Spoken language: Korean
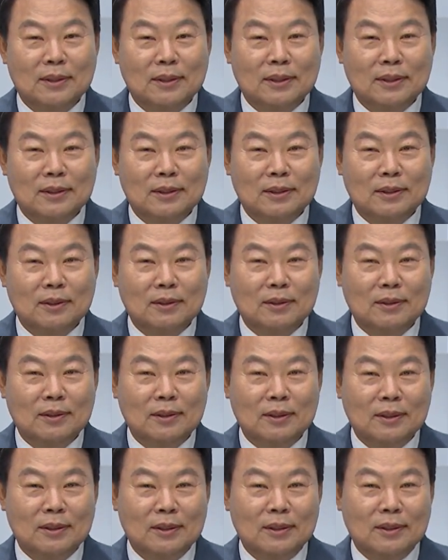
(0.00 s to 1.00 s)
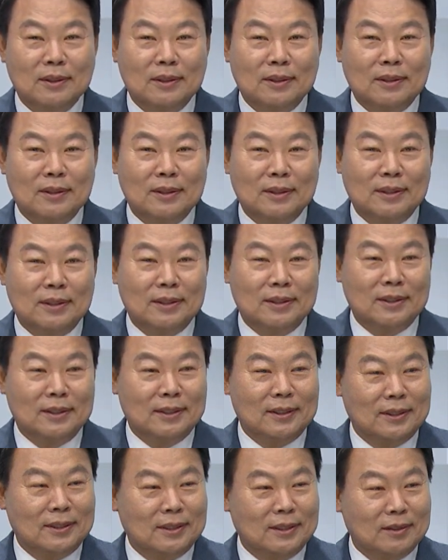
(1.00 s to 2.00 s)
그래서
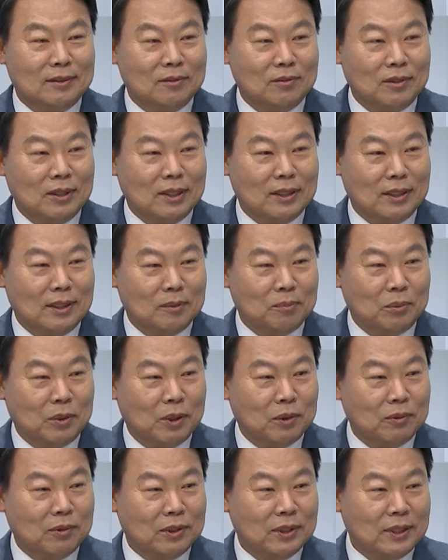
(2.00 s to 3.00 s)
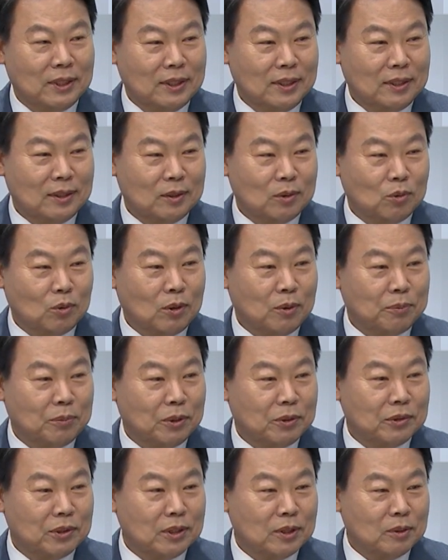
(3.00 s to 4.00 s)
우리가 병원이
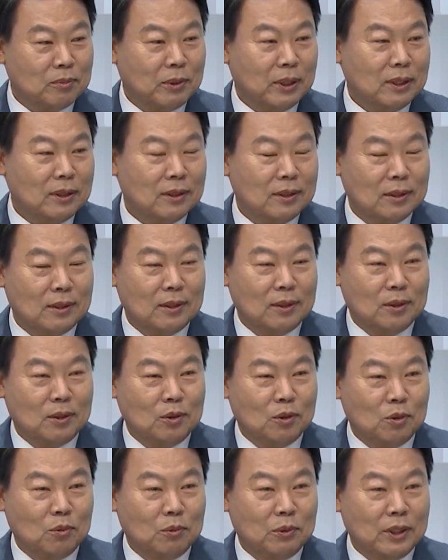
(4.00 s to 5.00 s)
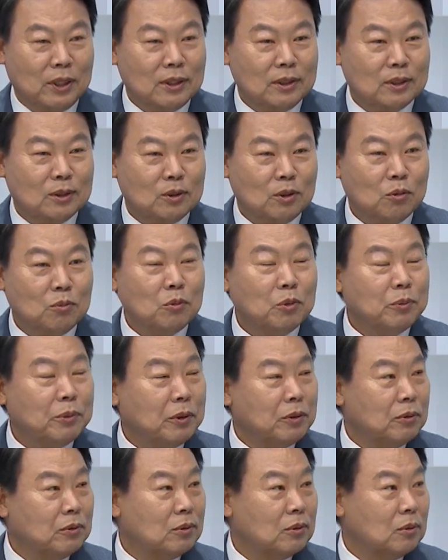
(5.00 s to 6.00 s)
종합병원이지만 이번에 이제
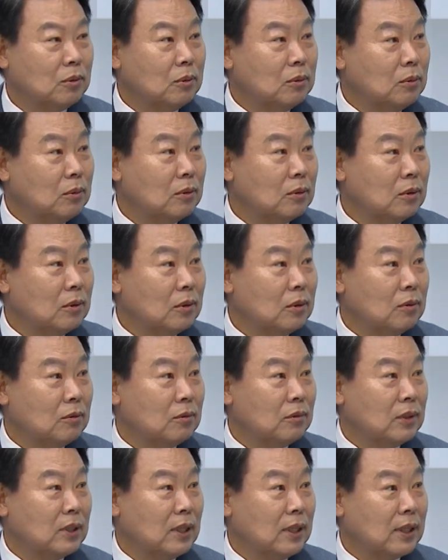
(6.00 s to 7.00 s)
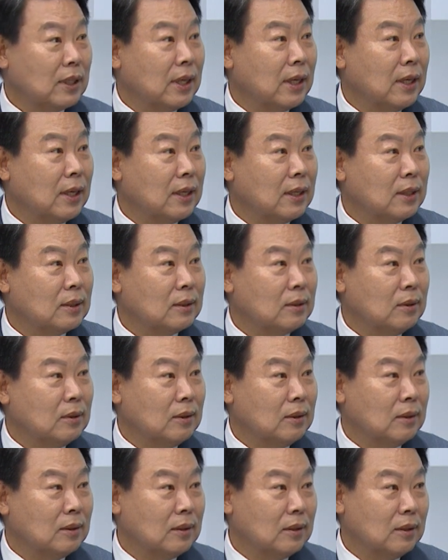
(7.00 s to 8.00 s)
성모병원도 음. 우리가
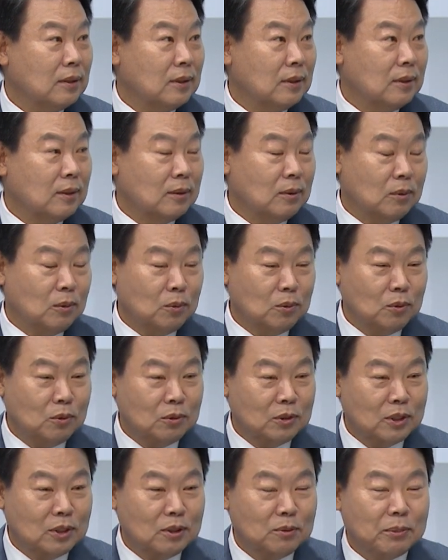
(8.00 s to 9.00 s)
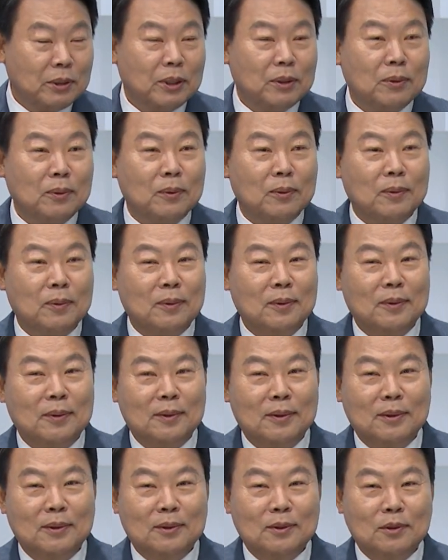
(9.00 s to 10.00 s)
계약해서 네. 돈도 지급했고
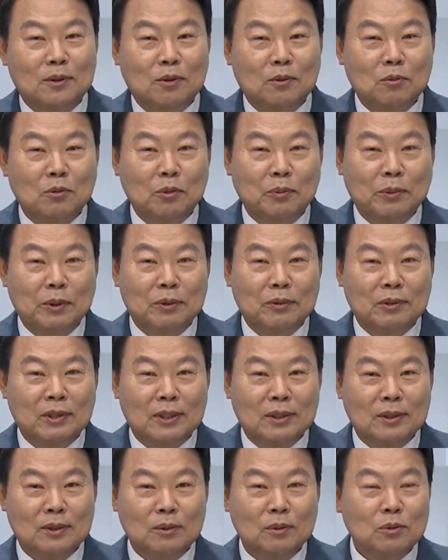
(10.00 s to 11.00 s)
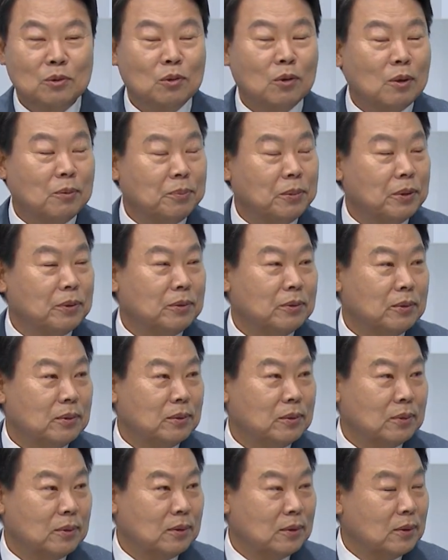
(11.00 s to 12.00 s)
네. 성모병원에서도
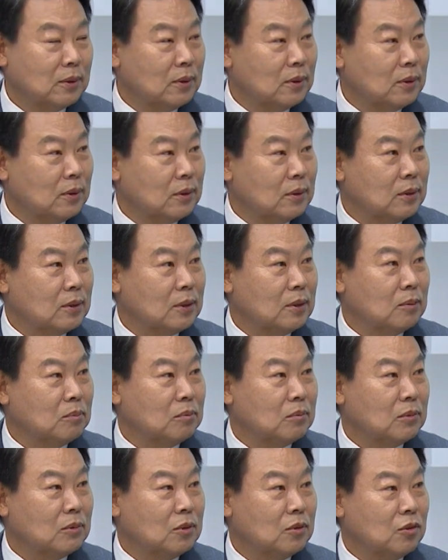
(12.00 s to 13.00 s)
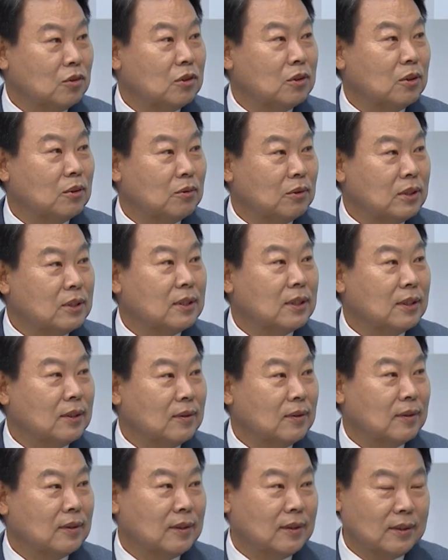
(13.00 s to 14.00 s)
종합병원으로 네. 지금 추진하고
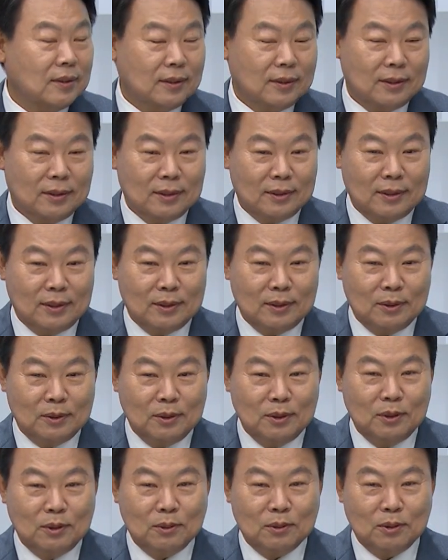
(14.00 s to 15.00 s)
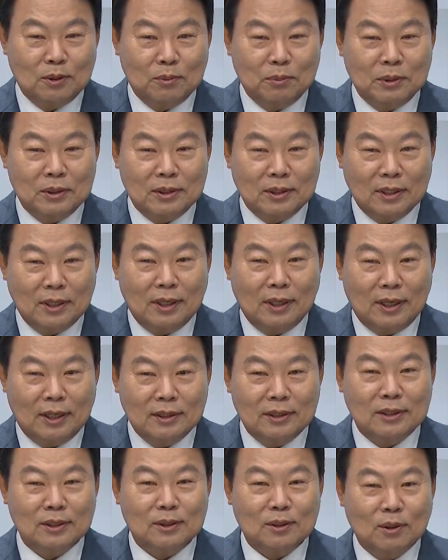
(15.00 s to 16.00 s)
있어요. 네. 그래서 의료 서비스가
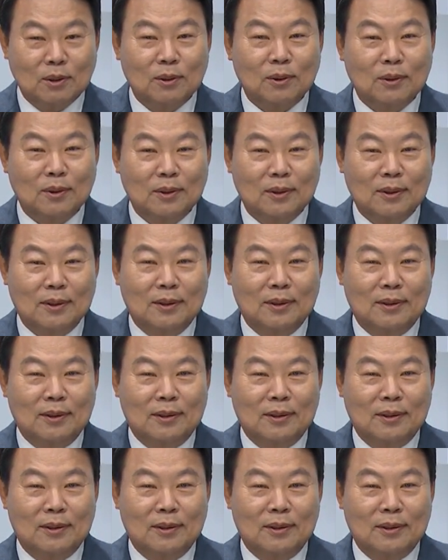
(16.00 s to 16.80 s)
한층 더 음.